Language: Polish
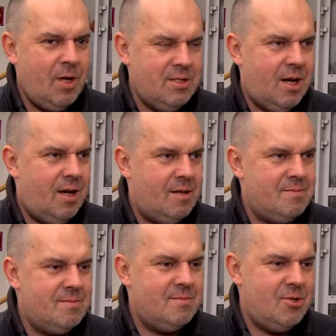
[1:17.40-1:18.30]
Nie,
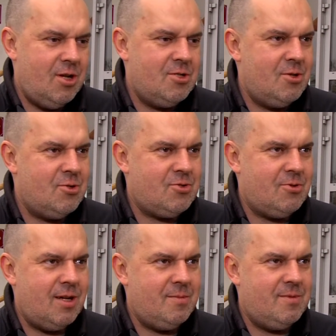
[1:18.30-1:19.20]
myślę, że już
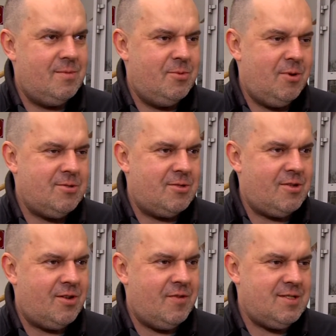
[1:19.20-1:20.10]
tutaj była to
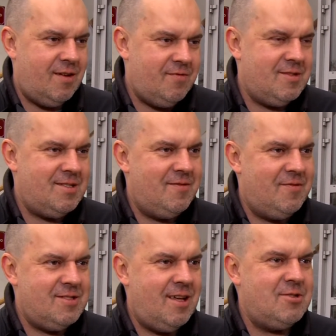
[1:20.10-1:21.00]
tylko kwestia wyzna
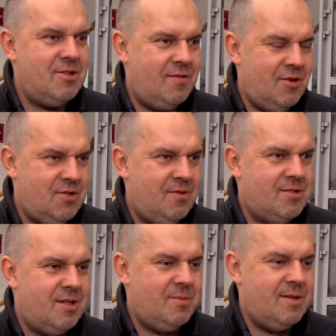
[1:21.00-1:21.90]
wyznalezienia właściwej
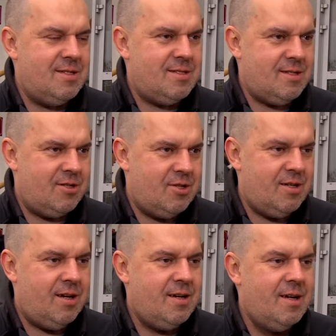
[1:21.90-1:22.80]
osoby i
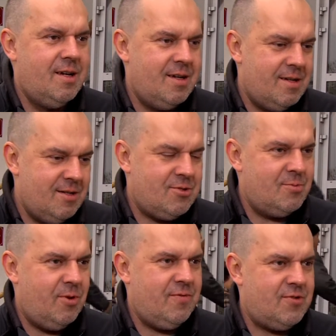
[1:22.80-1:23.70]
zaznaczenia. Już
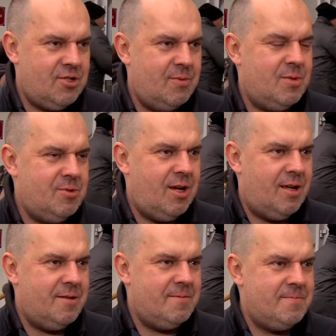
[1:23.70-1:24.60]
to było wcześniej przemyślane.